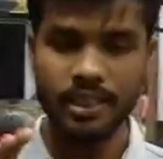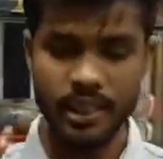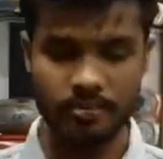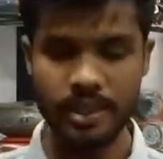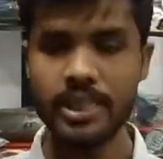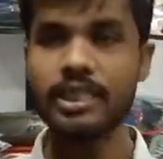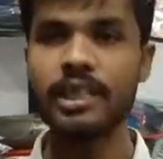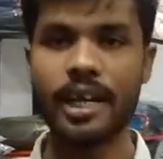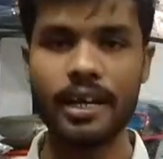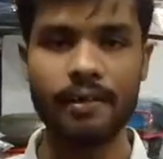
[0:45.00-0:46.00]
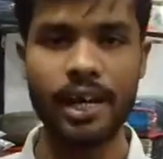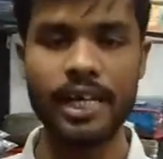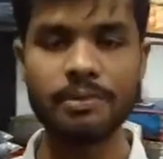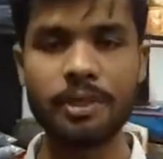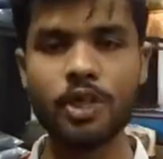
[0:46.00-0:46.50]
इसमें जीन्स रहने वाले हैं
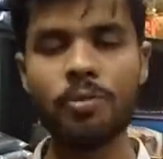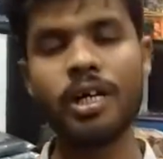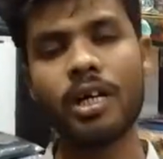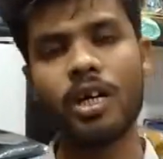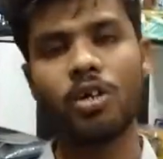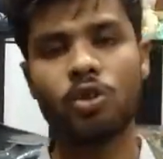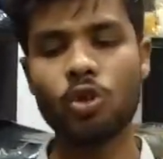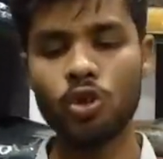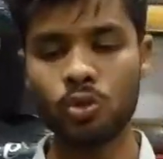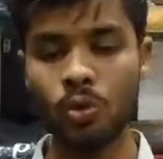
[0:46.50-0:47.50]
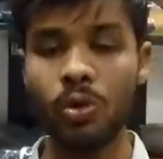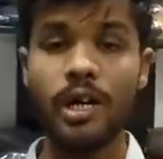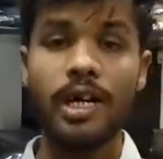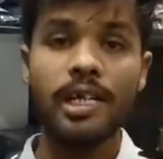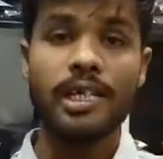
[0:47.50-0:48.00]
इस वीडियो में तो दोस्तों
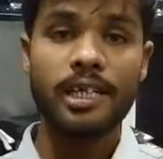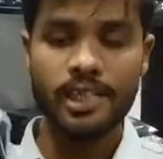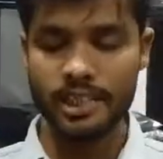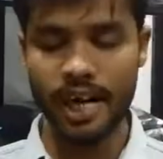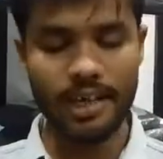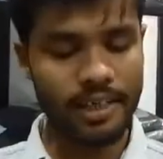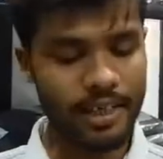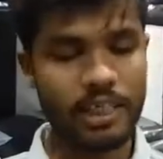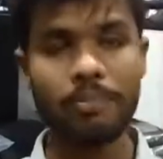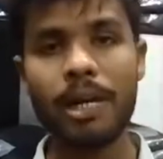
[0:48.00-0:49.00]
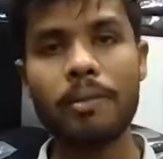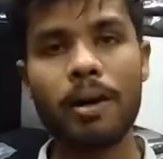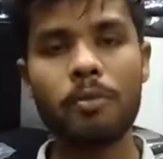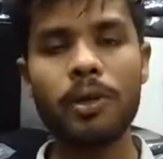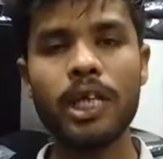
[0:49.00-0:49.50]
स्टार्ट करने से पहले मैं
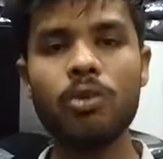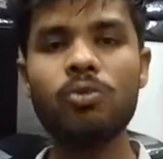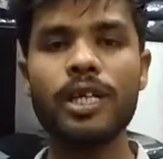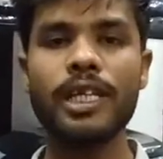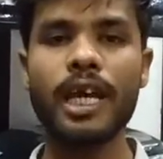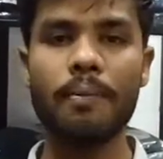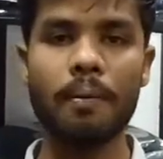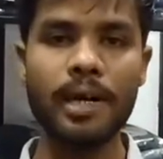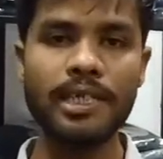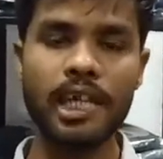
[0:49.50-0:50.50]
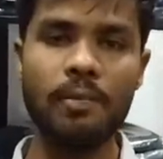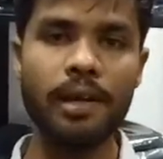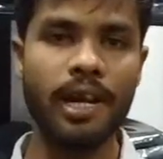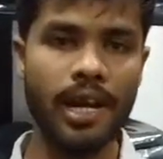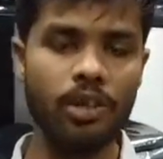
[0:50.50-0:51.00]
आपको बता दूं यदि आप हमारे चैनल पर
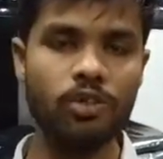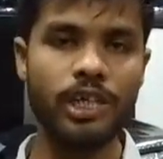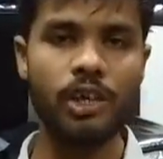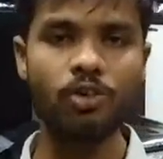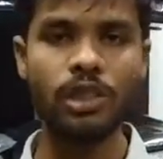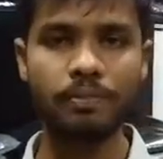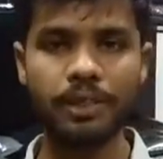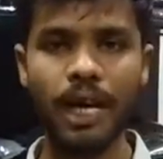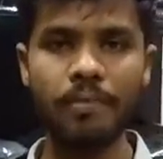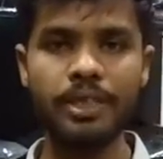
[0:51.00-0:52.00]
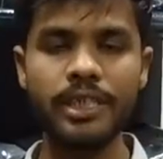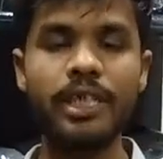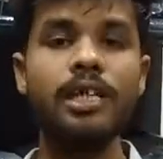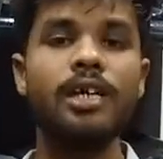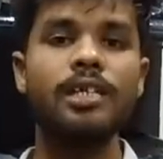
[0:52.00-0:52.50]
नए हैं तो चैनल को सब्सक्राइब कीजिए
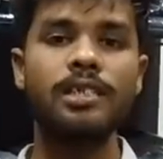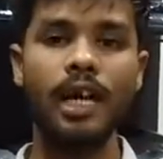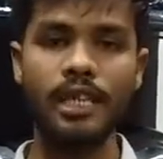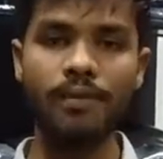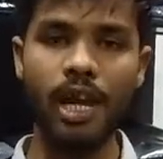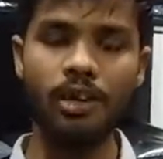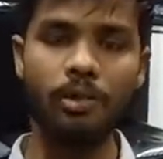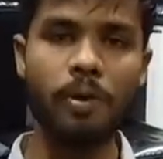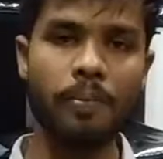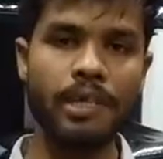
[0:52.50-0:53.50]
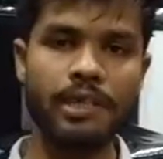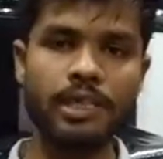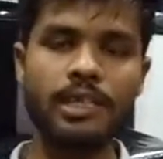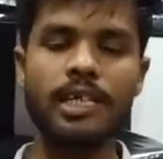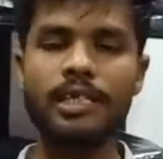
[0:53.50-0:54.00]
साथ ही बेल आइकन पर प्रेस
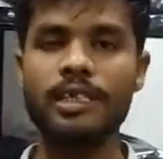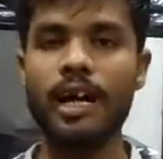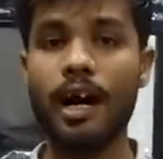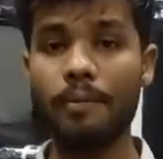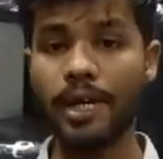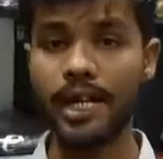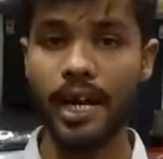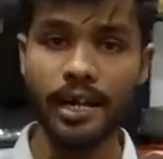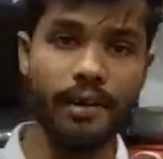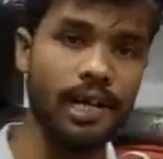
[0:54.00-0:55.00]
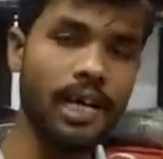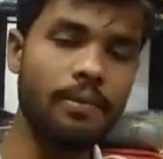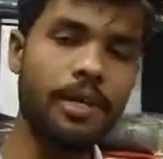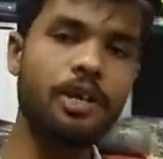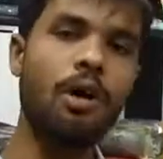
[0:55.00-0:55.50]
कीजिए जिससे हमारी आने वाली हर
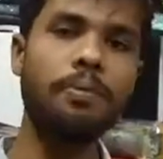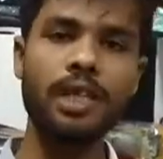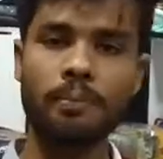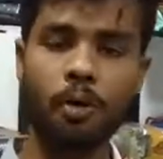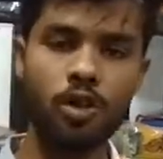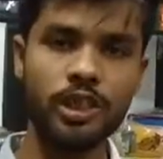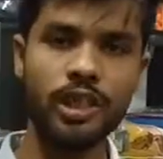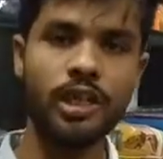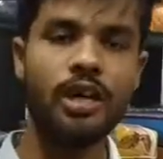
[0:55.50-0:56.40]
वीडियो आप तक पहुंचे